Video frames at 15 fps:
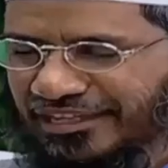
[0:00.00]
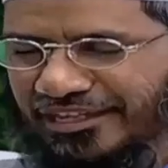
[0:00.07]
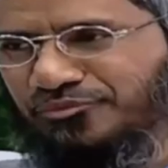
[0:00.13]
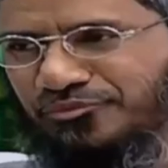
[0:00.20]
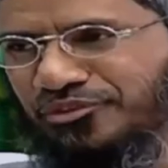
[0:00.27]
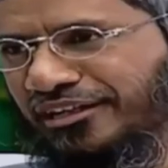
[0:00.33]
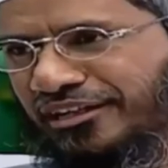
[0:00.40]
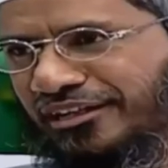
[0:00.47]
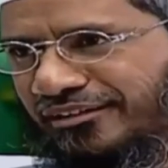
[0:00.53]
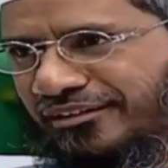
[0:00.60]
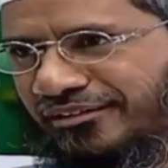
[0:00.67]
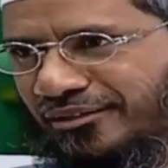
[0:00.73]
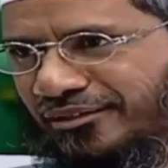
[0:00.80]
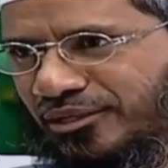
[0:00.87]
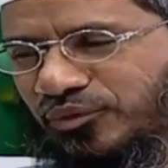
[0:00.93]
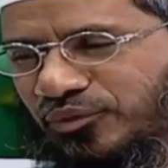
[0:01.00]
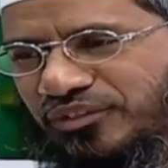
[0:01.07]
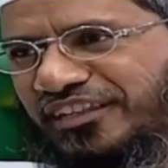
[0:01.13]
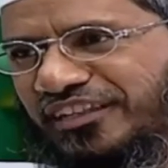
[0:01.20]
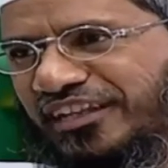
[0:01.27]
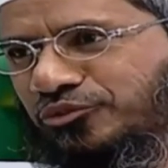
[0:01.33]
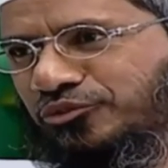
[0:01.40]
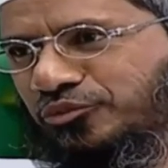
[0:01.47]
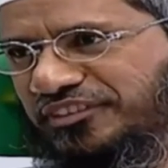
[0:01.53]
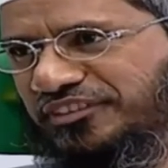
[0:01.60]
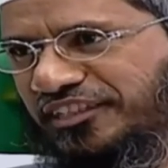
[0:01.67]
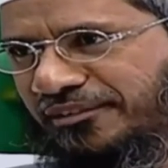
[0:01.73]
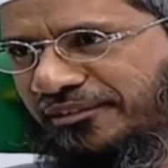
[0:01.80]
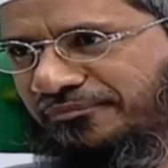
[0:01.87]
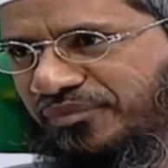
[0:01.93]
দেখতে পাচ্ছেন যে একজন মাদক ব্যবসায়ী
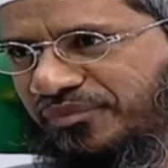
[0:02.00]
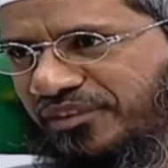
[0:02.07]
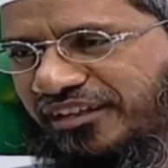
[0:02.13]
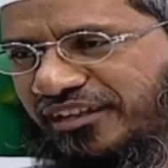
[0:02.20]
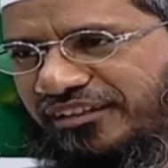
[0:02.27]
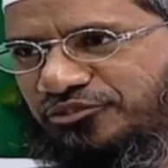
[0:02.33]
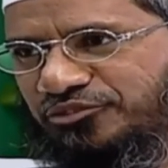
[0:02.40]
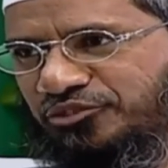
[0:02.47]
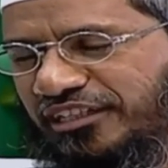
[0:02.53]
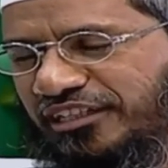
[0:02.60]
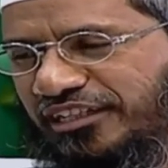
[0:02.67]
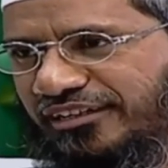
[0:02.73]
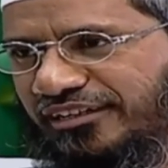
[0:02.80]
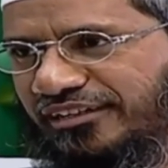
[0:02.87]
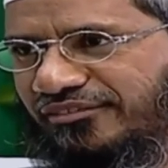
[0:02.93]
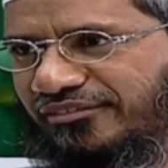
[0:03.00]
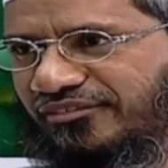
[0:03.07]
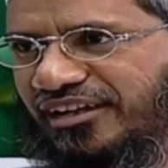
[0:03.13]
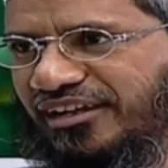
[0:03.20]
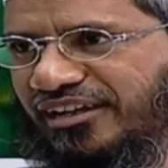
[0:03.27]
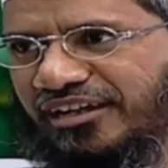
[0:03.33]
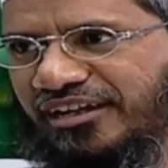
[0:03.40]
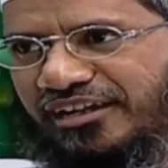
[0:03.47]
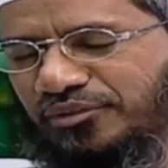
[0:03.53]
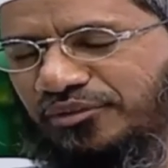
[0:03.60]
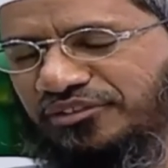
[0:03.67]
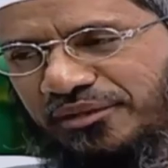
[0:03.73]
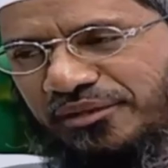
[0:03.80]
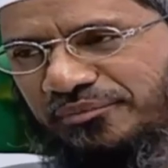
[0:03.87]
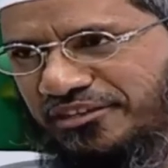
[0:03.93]
একজন ড্রাগস ডিলার উপস্থিত না
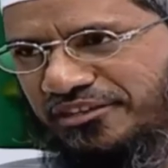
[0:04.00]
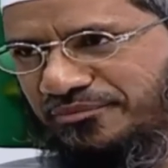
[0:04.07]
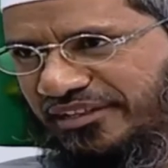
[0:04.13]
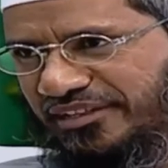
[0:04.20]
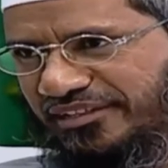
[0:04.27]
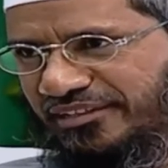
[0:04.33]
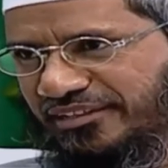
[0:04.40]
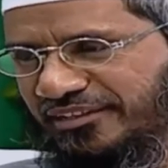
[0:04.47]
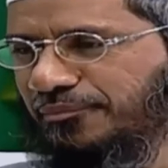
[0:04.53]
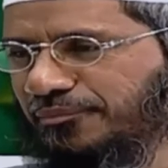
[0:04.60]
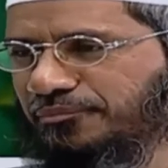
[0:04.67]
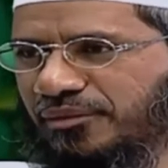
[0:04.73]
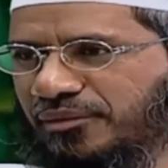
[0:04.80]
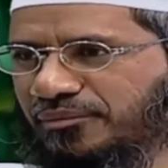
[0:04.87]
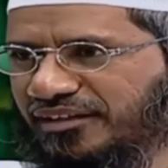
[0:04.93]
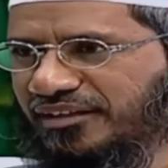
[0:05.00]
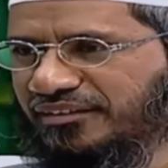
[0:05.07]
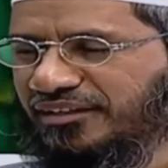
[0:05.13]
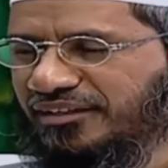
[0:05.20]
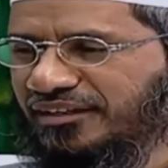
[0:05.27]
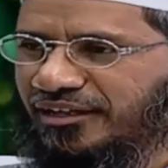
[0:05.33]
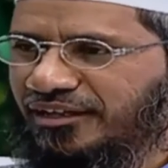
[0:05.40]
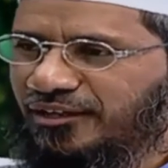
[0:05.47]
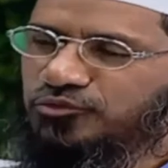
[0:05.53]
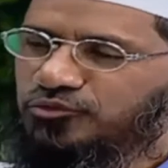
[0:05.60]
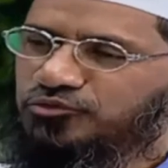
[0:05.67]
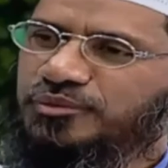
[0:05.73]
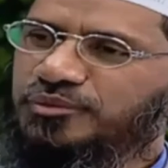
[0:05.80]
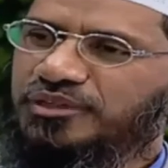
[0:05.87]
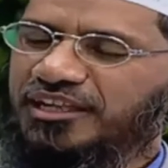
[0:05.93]
থাকলেও তার প্রভাব আসক্তদের উপর
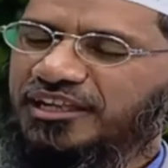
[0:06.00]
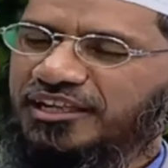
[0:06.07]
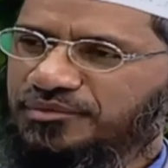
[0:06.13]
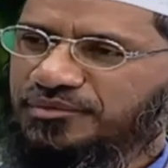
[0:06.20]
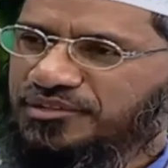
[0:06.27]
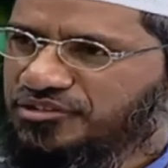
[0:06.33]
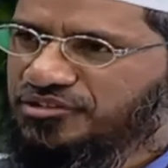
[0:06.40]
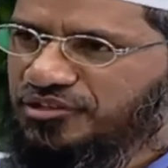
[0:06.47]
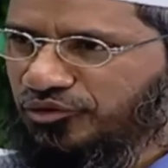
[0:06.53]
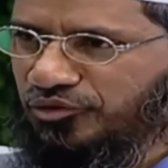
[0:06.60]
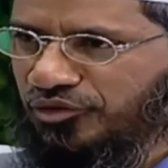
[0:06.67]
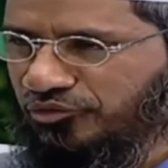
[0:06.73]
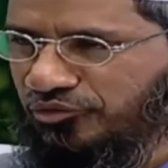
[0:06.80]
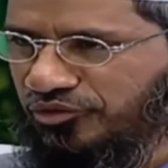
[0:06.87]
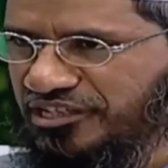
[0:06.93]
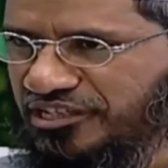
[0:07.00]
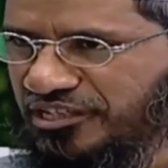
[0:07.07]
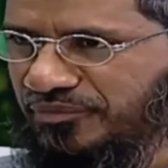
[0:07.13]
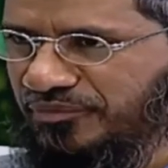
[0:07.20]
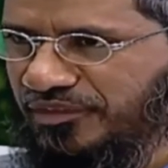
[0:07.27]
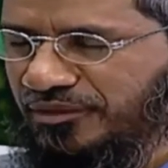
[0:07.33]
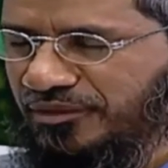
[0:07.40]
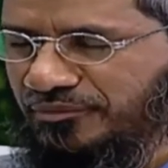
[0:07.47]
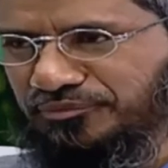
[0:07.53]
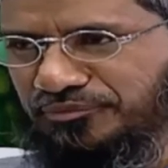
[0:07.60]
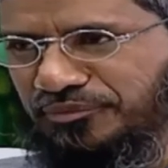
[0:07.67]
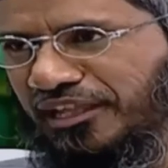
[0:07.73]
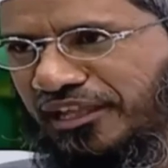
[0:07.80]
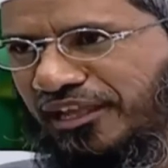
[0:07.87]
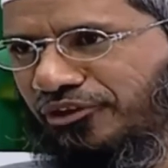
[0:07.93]
ছড়িয়ে থাকে এভাবে আমরা মানুষরাও
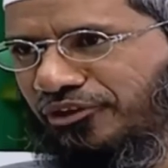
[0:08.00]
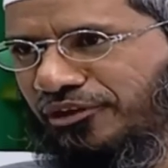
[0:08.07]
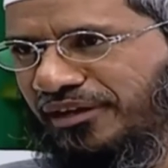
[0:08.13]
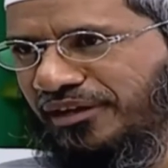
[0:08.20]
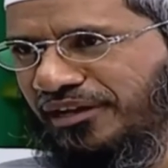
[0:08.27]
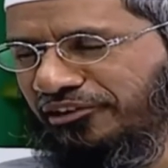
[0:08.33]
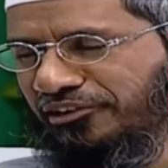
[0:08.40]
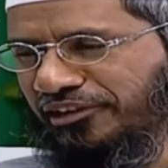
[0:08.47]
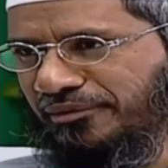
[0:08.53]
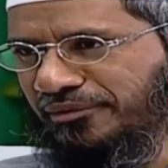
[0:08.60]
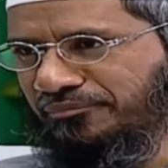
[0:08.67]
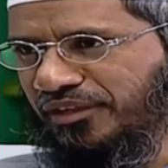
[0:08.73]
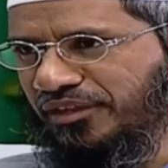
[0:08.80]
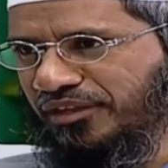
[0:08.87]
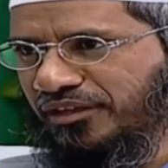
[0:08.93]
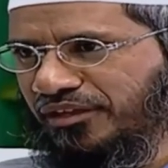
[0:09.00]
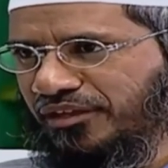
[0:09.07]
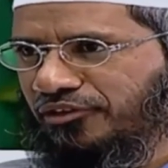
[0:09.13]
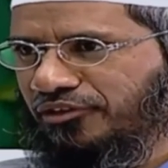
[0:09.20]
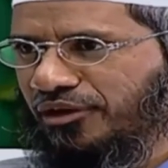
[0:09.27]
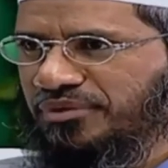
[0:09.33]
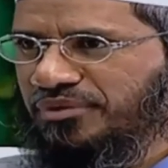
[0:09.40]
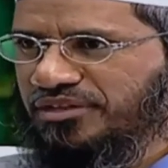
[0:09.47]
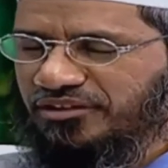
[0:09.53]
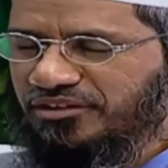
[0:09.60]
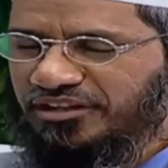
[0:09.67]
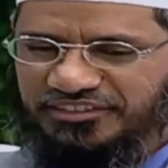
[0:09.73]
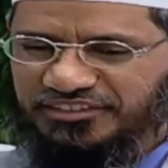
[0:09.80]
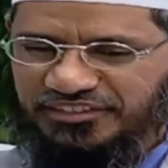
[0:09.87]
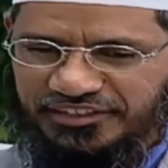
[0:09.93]
পাপে অভ্যস্ত হয়ে গেছি যদিও